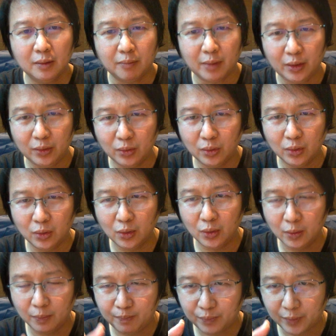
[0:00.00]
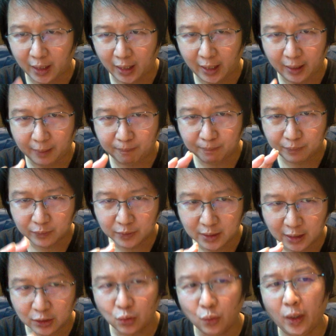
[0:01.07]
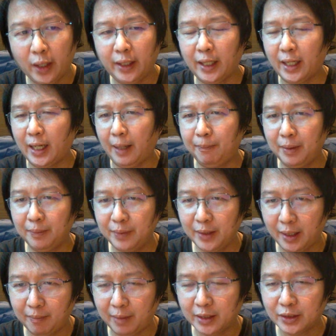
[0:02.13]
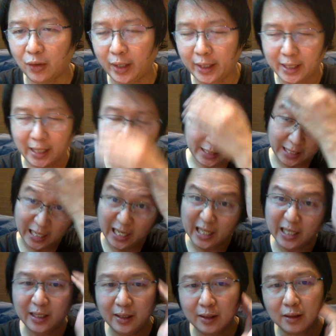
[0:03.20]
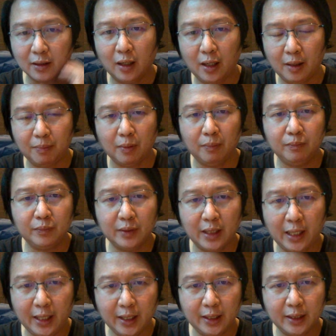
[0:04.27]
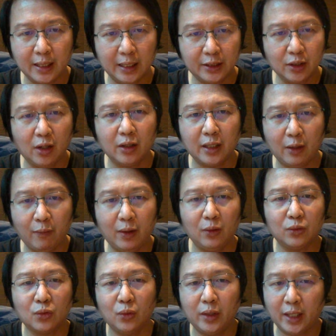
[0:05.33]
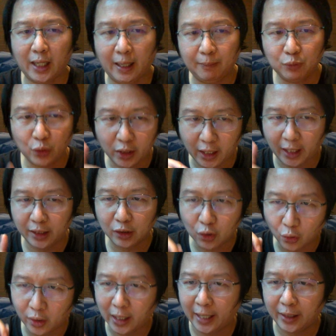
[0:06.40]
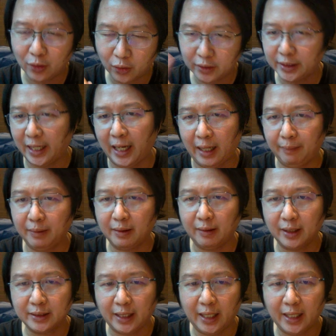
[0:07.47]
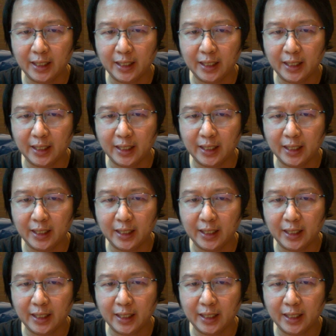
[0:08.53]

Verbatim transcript: มาดูเชิญชวนนะครับเพื่อนๆมาจอยกันนะก็ผมในช่องในแวดลงทุนนะครับช่วยกันกดไลค์กดแชร์เป็นกำลังใจให้